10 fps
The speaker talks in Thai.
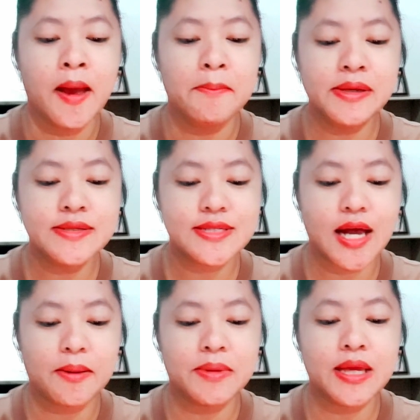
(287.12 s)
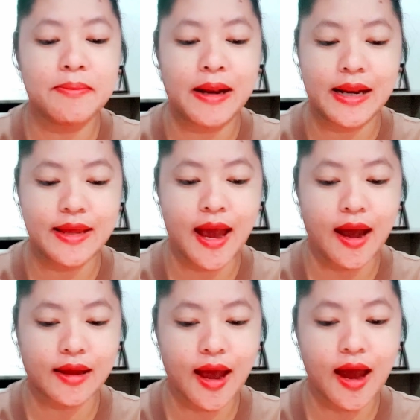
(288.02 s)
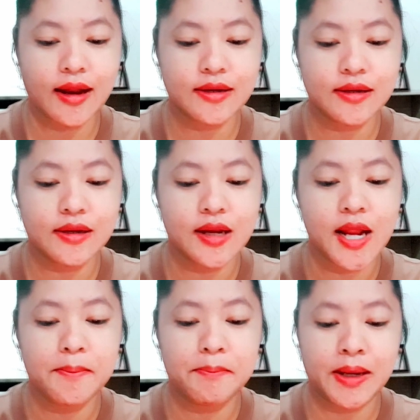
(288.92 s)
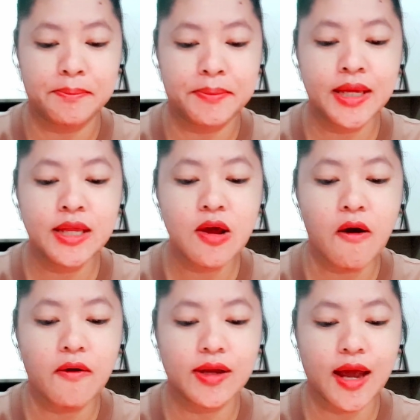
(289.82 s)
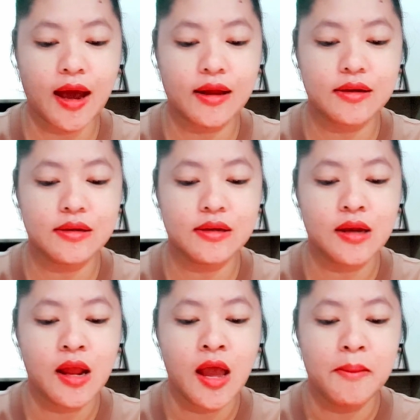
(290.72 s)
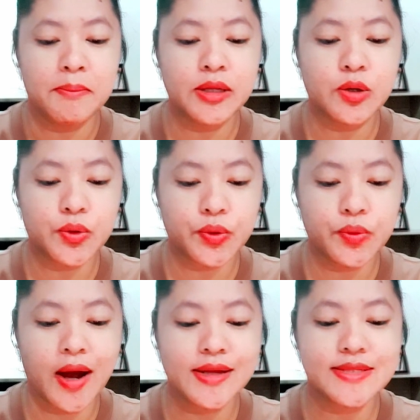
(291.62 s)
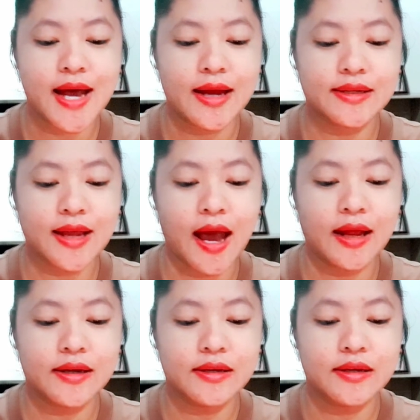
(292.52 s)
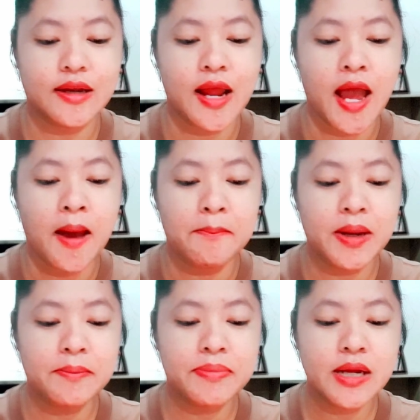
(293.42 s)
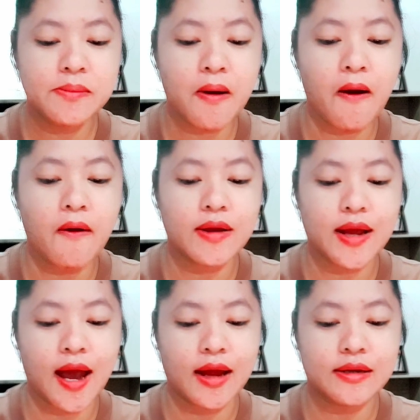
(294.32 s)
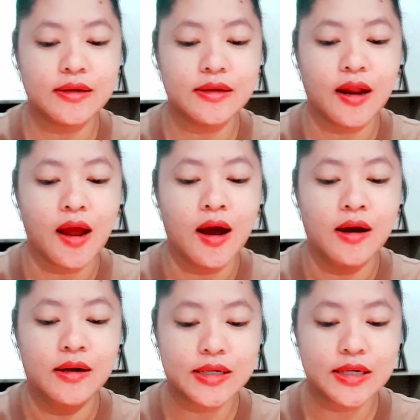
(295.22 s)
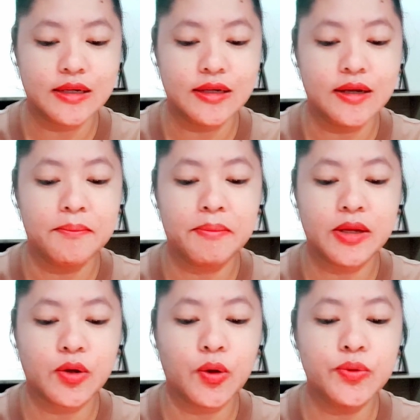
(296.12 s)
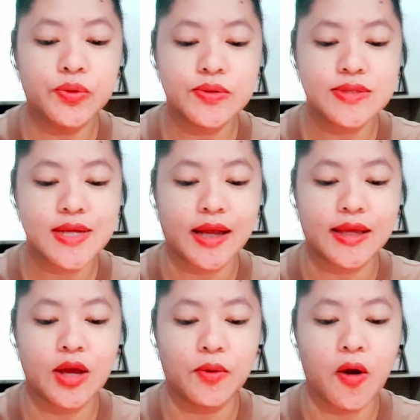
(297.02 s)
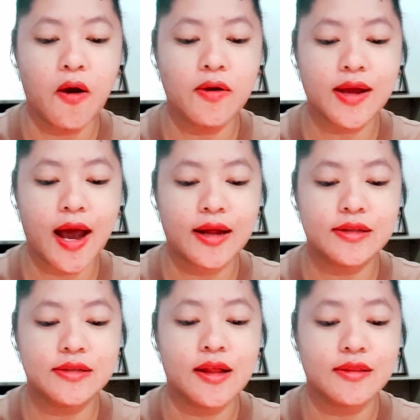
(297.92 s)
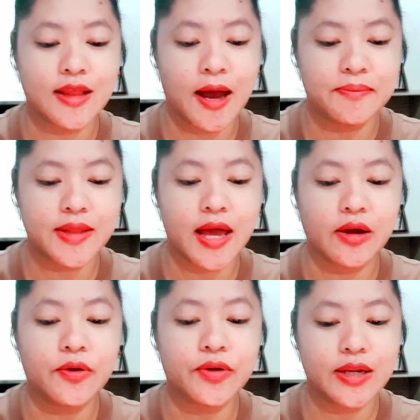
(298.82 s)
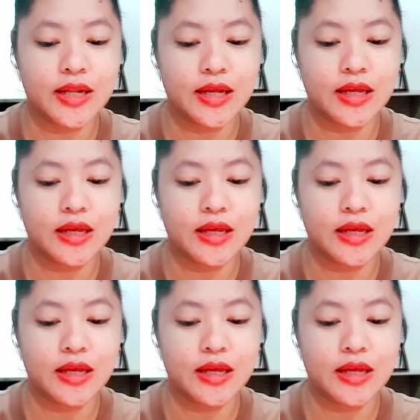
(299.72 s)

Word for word: เป็นสามีภรรยากัน เป็นพี่น้องกันเป็นครูอาจารย์กัน เป็นเพื่อนพ้องกัน หรือเป็นคนรู้จักเกี่ยวข้องกัน ตามแต่กรณี